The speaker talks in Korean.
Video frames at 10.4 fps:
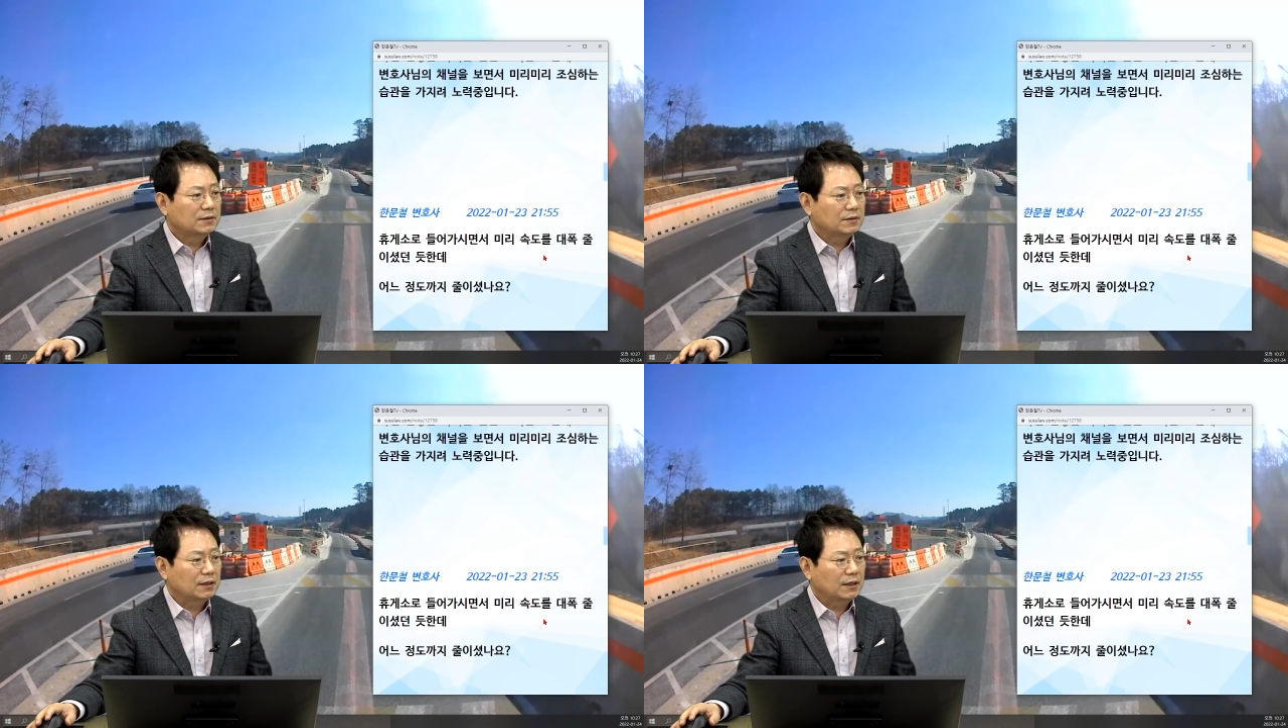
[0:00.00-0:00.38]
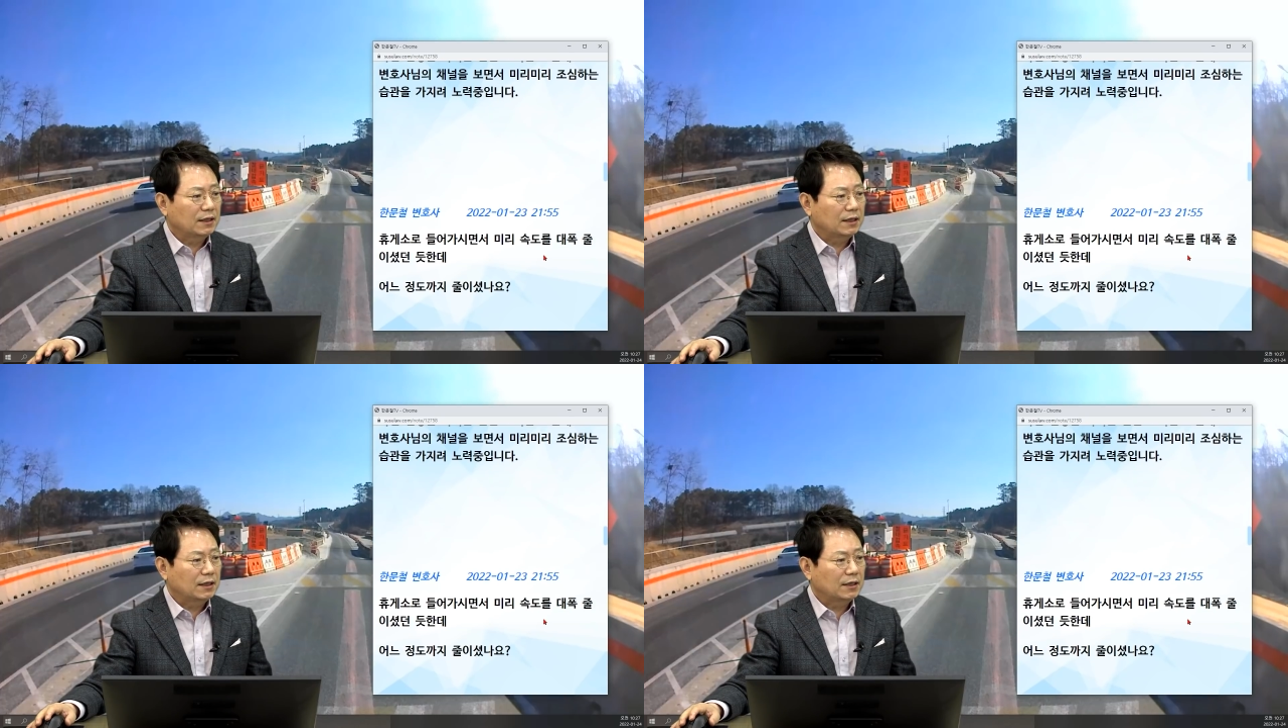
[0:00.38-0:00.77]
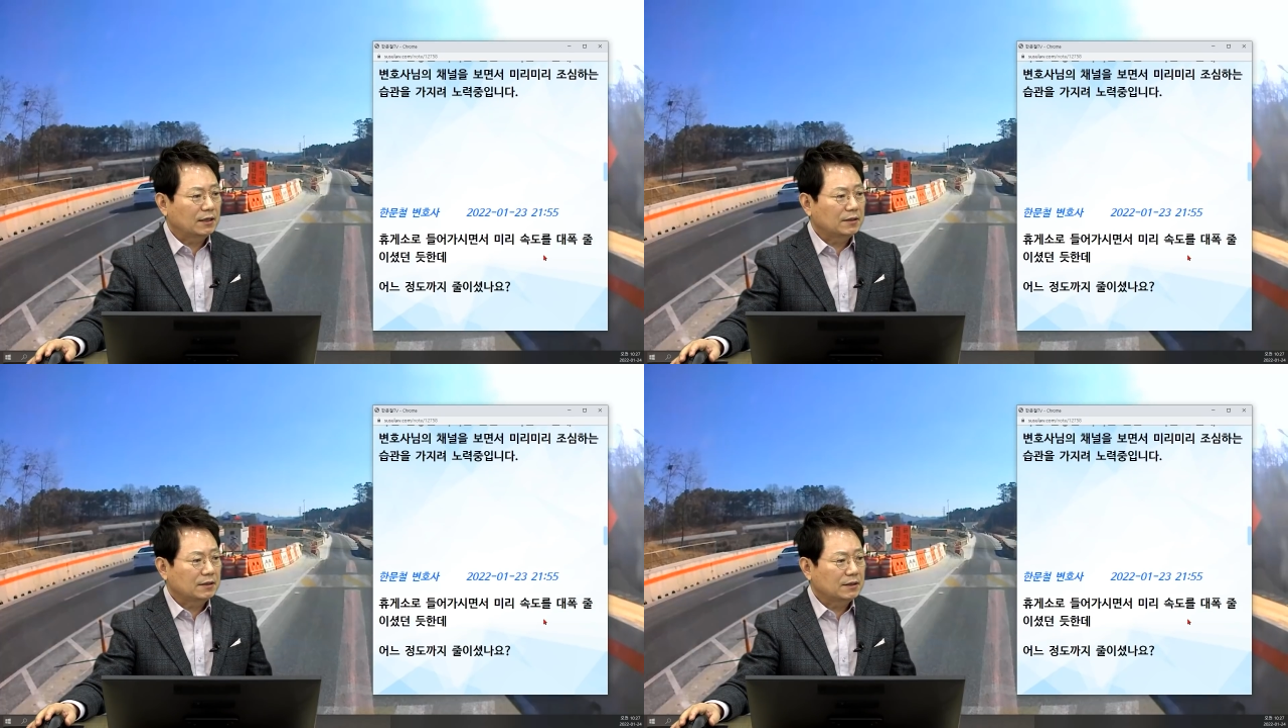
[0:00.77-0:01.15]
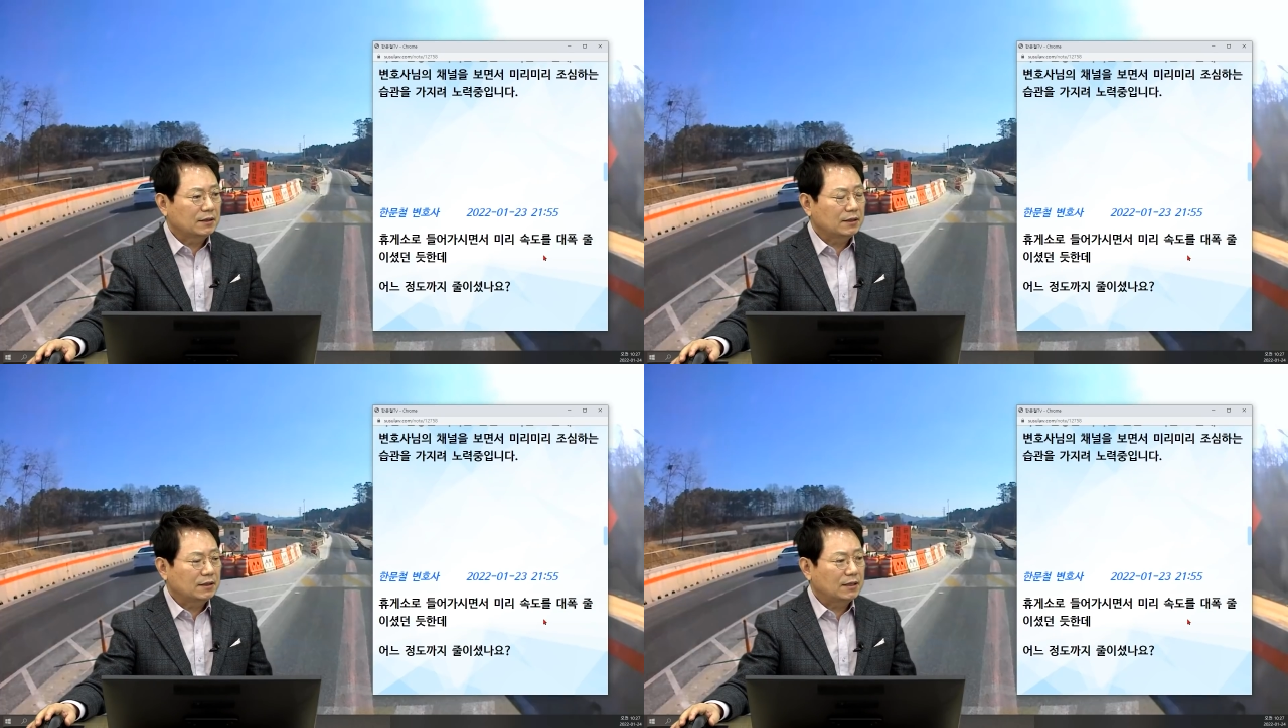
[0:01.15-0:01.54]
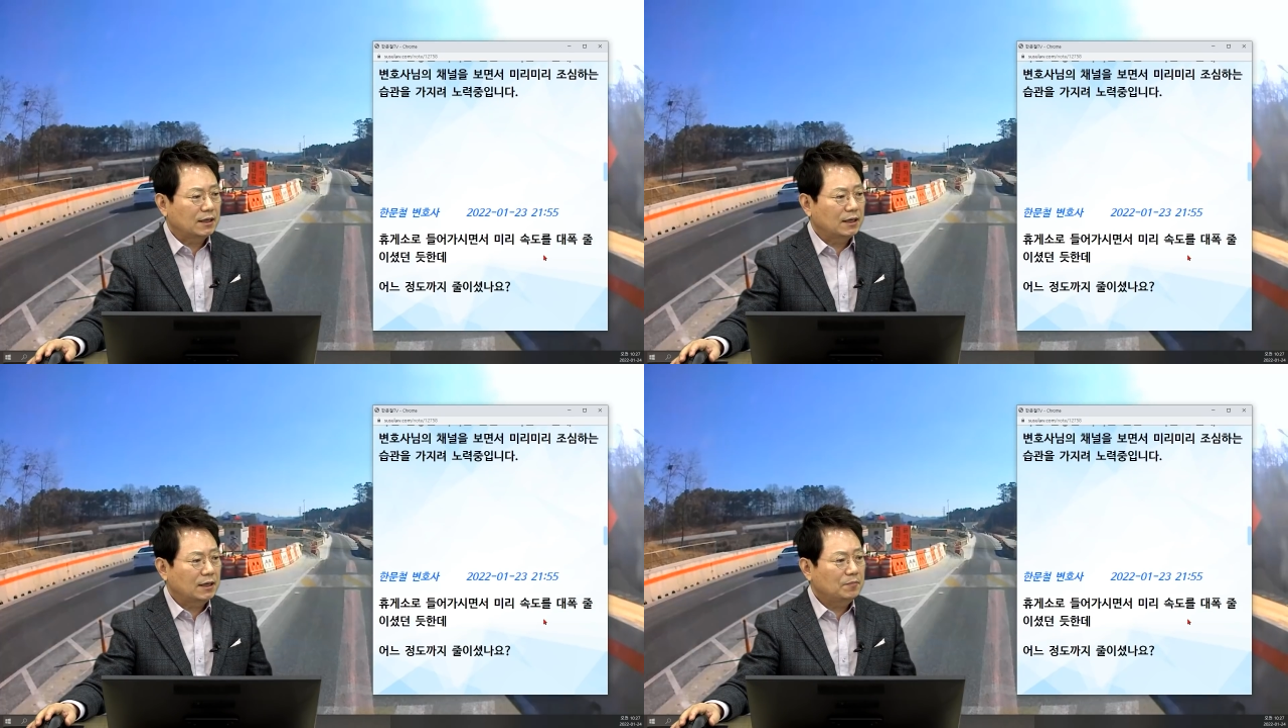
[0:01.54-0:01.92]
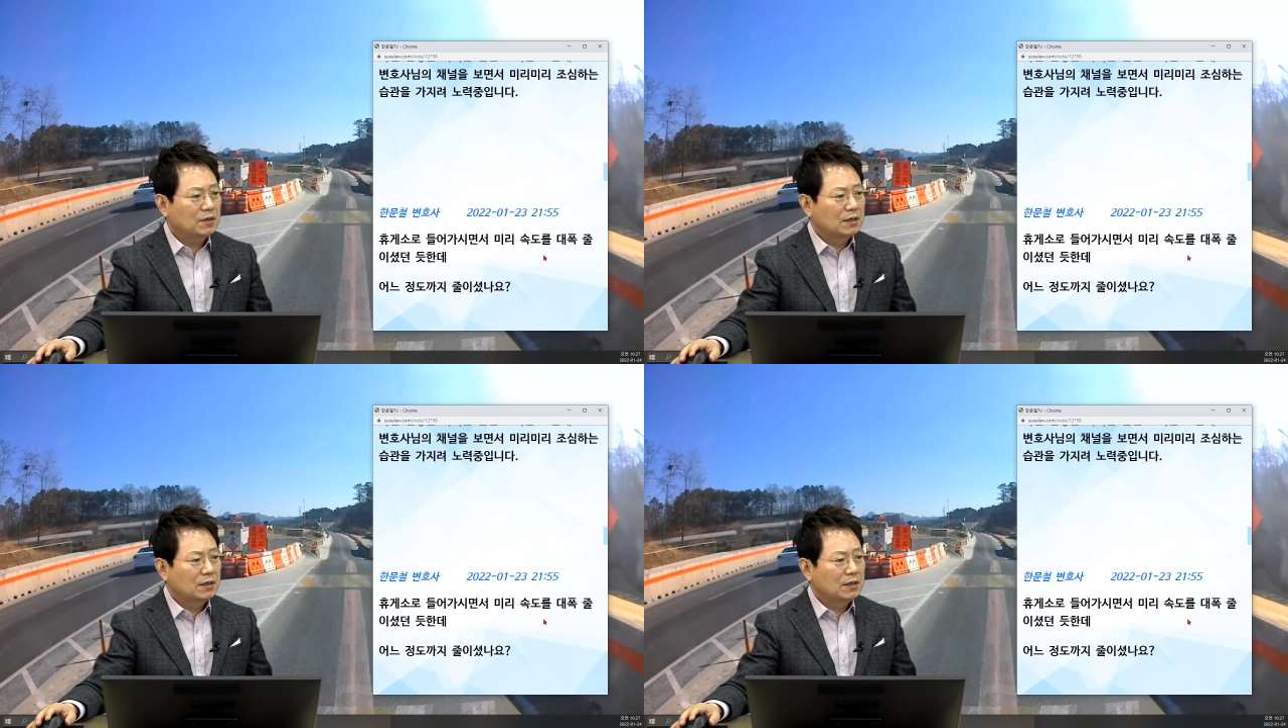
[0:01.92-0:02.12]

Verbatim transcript: 예. 이때